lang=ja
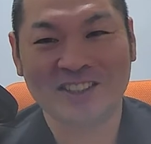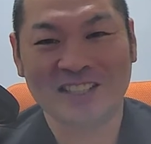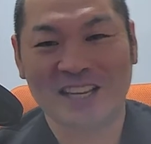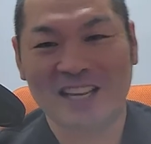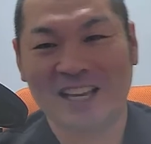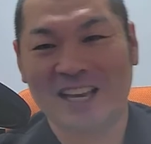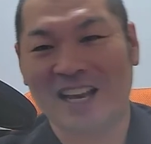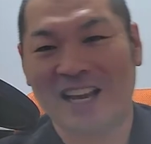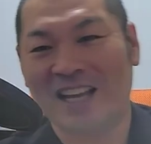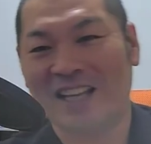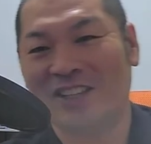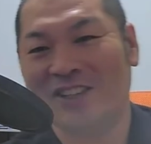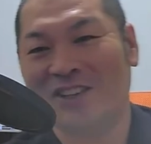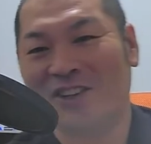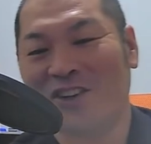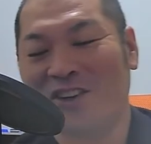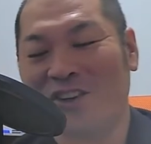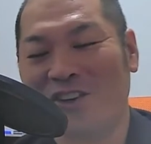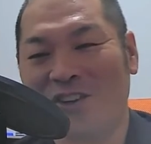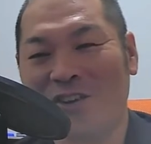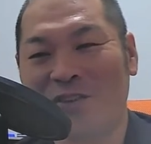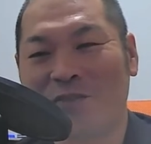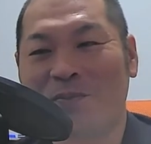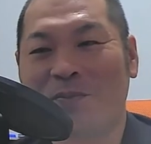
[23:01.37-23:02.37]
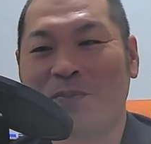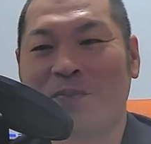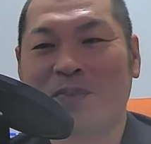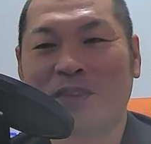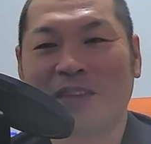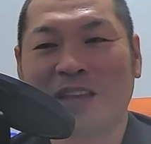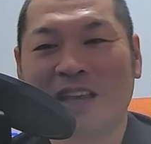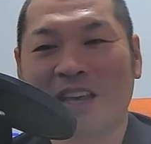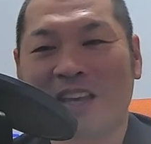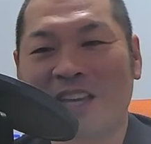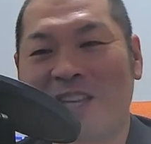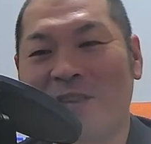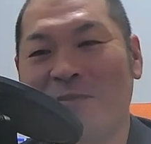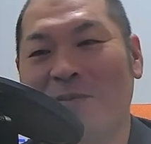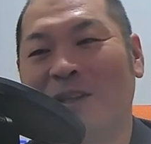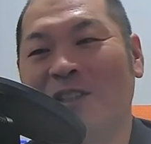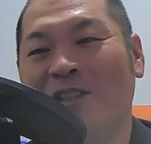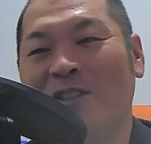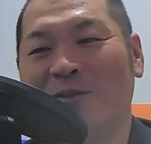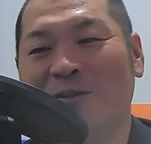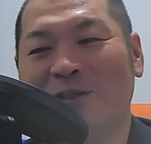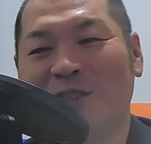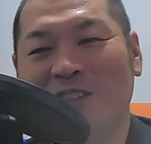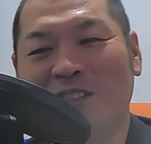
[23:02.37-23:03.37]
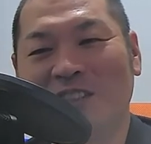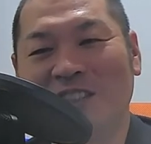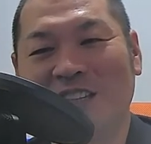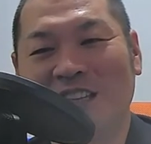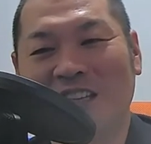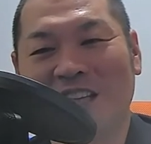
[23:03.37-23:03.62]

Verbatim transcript: で、あのー、暇つぶしに、